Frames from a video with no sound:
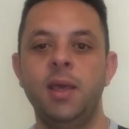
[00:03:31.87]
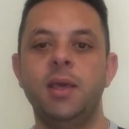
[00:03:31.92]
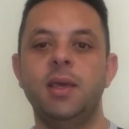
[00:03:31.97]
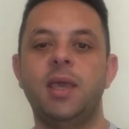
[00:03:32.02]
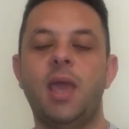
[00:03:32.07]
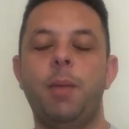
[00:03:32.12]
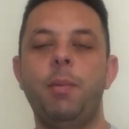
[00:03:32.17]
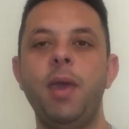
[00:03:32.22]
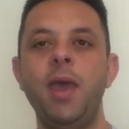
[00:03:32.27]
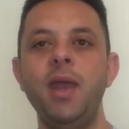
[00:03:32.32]

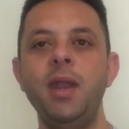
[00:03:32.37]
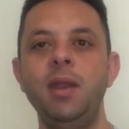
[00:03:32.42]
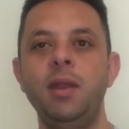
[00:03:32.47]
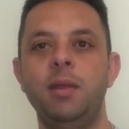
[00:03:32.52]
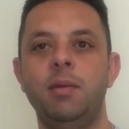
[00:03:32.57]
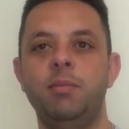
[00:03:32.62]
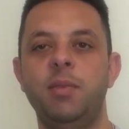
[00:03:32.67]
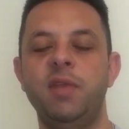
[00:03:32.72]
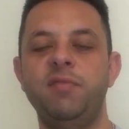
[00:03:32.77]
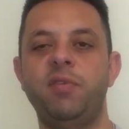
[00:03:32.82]

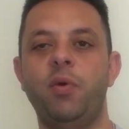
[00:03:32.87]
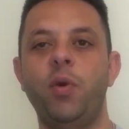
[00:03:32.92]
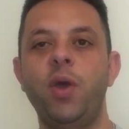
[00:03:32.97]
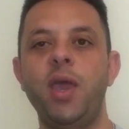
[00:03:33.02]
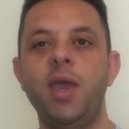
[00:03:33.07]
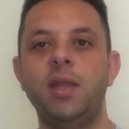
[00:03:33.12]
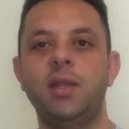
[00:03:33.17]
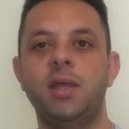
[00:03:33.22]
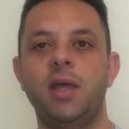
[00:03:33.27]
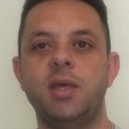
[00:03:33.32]
كمان من
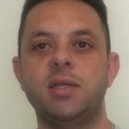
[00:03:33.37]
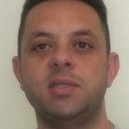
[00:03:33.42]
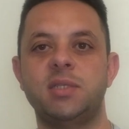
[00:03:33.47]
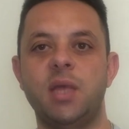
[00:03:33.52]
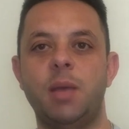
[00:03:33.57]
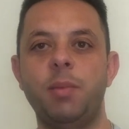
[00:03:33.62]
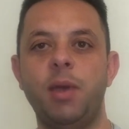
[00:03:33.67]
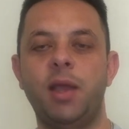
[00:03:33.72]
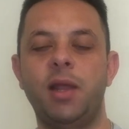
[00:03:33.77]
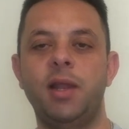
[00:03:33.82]
فوائد
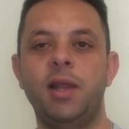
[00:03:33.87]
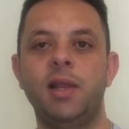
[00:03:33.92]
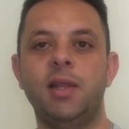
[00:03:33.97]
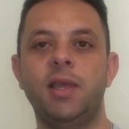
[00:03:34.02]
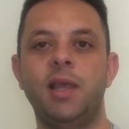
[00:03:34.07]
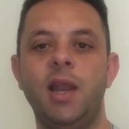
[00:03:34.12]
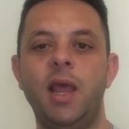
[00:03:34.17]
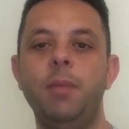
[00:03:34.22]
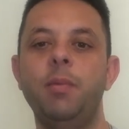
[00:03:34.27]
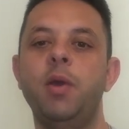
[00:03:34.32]
السمك
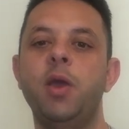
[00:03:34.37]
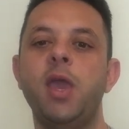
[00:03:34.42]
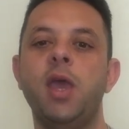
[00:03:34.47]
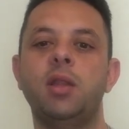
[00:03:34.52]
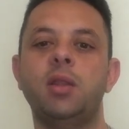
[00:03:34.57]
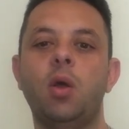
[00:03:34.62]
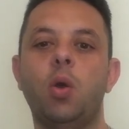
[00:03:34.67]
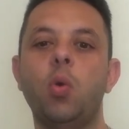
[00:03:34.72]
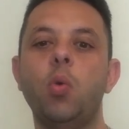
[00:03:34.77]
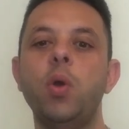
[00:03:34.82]
للكلاب هي
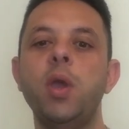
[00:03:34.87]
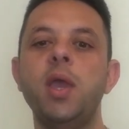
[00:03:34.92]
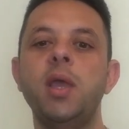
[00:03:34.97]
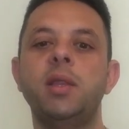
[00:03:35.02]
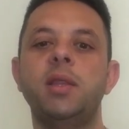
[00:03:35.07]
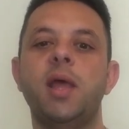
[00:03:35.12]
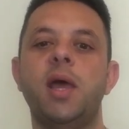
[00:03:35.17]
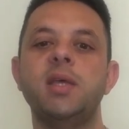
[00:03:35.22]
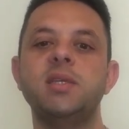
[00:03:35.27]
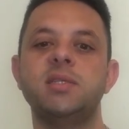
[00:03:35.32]

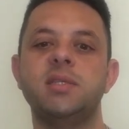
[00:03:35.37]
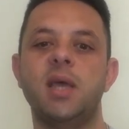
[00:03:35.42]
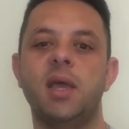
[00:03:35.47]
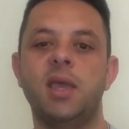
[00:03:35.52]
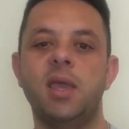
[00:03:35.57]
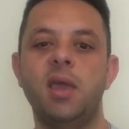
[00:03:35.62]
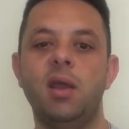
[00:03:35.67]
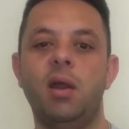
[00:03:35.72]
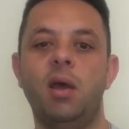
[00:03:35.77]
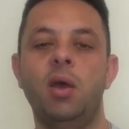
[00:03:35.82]
تقوية
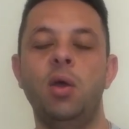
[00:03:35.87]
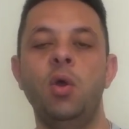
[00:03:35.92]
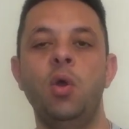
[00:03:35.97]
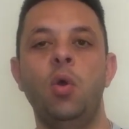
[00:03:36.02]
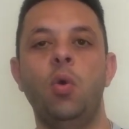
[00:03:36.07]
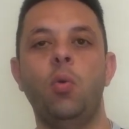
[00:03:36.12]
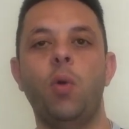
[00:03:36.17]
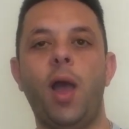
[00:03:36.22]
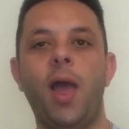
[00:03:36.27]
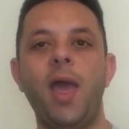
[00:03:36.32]
الذاكرة
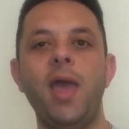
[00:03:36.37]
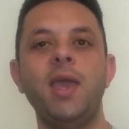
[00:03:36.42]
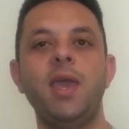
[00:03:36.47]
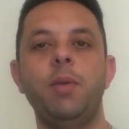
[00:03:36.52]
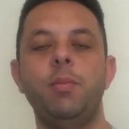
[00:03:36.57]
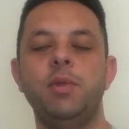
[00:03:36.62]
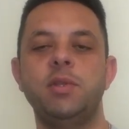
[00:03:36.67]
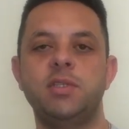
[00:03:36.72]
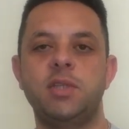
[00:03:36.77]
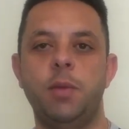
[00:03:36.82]

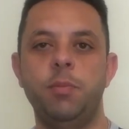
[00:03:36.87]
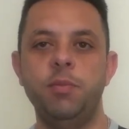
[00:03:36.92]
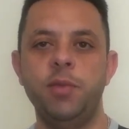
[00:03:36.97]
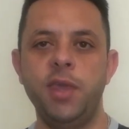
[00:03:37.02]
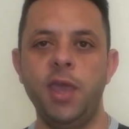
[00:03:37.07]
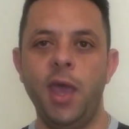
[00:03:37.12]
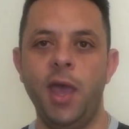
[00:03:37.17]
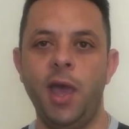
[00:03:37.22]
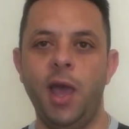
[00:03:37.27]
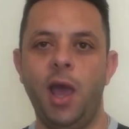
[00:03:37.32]
وحاجة
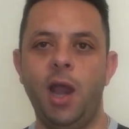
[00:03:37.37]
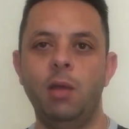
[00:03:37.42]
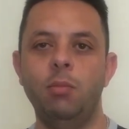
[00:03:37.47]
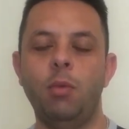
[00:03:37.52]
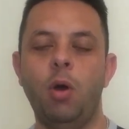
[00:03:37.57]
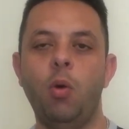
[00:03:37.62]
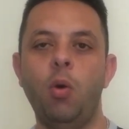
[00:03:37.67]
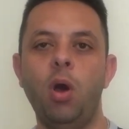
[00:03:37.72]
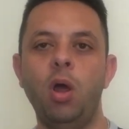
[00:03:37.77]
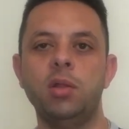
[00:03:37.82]
بنسميها
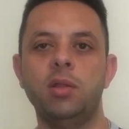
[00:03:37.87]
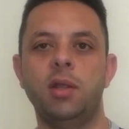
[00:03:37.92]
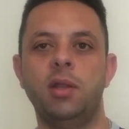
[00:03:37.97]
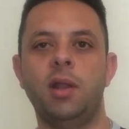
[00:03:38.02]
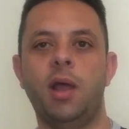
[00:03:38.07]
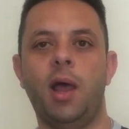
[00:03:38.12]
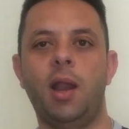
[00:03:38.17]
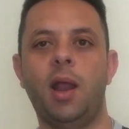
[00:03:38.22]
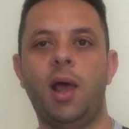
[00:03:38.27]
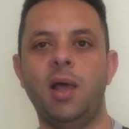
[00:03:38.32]
المواطن
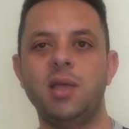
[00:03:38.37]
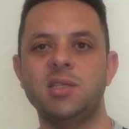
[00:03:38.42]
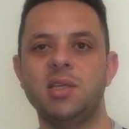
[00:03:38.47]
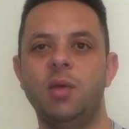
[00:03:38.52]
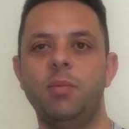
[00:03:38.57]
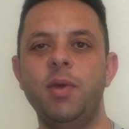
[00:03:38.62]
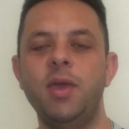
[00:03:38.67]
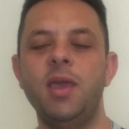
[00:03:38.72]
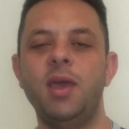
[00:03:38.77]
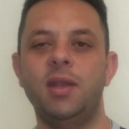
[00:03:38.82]

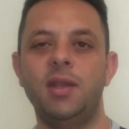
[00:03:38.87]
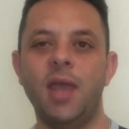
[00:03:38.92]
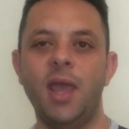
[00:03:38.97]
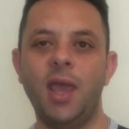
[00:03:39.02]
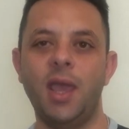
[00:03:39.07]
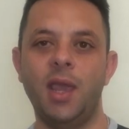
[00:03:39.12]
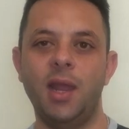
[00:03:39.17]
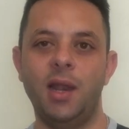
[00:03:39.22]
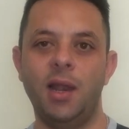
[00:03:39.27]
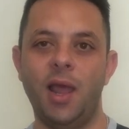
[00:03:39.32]
العصبية
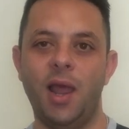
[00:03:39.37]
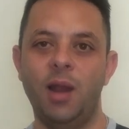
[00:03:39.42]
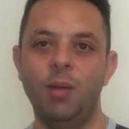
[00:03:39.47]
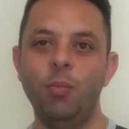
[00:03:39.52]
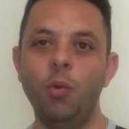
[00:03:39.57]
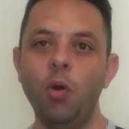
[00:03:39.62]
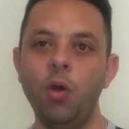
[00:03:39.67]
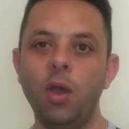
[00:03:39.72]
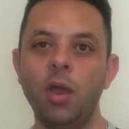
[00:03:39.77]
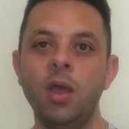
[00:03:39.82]
داخل
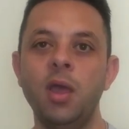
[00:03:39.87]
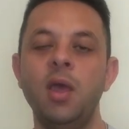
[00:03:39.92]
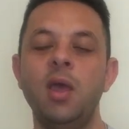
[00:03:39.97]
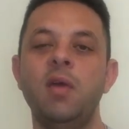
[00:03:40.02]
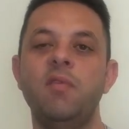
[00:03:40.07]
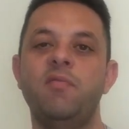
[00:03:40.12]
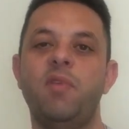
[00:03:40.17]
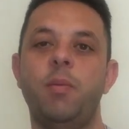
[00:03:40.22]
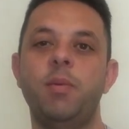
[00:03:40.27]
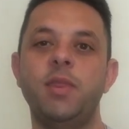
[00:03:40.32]
المخ
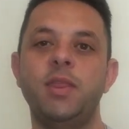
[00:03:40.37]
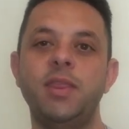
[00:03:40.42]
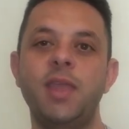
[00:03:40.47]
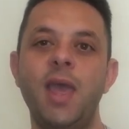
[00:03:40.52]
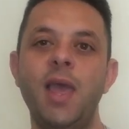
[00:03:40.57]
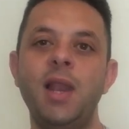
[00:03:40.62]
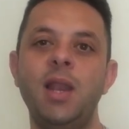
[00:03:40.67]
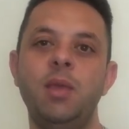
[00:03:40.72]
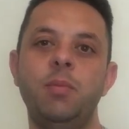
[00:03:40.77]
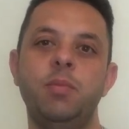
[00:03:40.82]

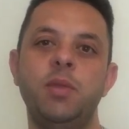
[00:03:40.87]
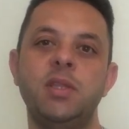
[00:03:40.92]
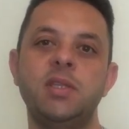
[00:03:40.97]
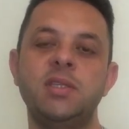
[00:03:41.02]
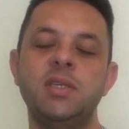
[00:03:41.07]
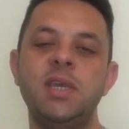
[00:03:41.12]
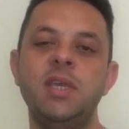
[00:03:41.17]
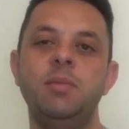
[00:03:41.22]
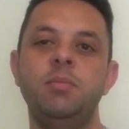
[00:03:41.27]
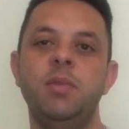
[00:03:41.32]
فبالتالي
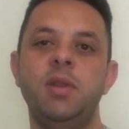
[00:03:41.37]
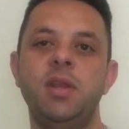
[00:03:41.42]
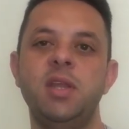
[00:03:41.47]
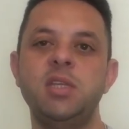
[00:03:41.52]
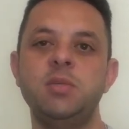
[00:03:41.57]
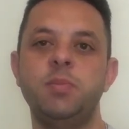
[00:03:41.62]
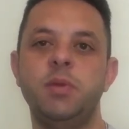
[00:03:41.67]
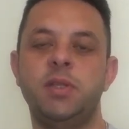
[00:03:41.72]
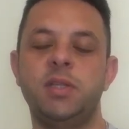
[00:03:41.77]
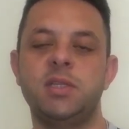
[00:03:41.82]
بتزيد من
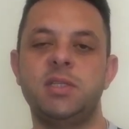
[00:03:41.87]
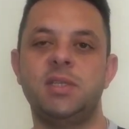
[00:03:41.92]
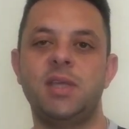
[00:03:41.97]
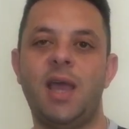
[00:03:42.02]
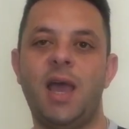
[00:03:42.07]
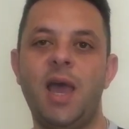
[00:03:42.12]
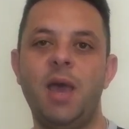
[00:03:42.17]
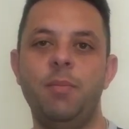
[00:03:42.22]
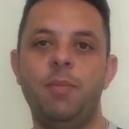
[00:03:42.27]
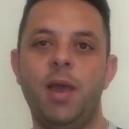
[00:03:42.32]
نسبة
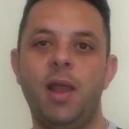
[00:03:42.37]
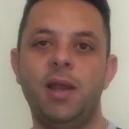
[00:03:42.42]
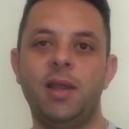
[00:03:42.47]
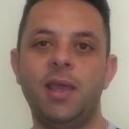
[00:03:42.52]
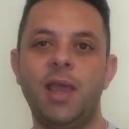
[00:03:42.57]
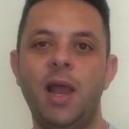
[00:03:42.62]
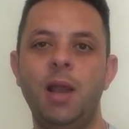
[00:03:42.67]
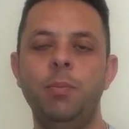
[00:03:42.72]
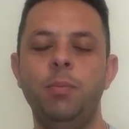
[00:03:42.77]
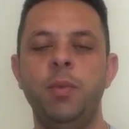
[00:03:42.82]
استيعاب
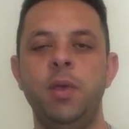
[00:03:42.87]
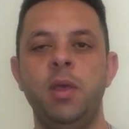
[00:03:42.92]
الكلب